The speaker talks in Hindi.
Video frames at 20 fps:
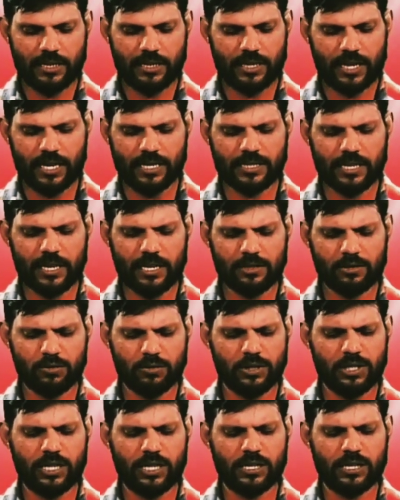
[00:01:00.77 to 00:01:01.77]
कैसा
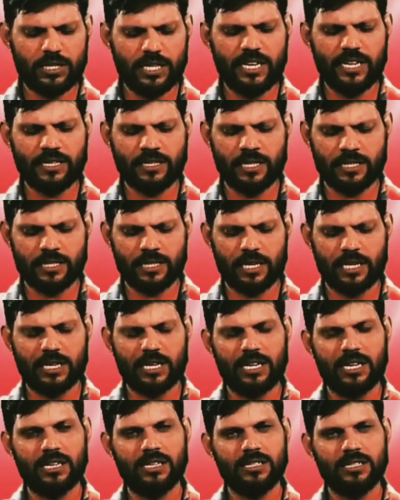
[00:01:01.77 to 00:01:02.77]
सुंदर देख
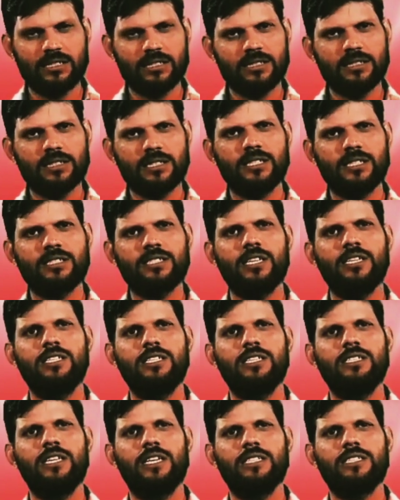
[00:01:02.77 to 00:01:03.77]
नज़ारा सर
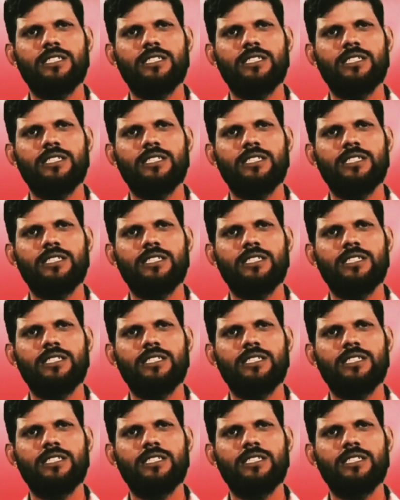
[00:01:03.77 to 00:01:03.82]
सैद है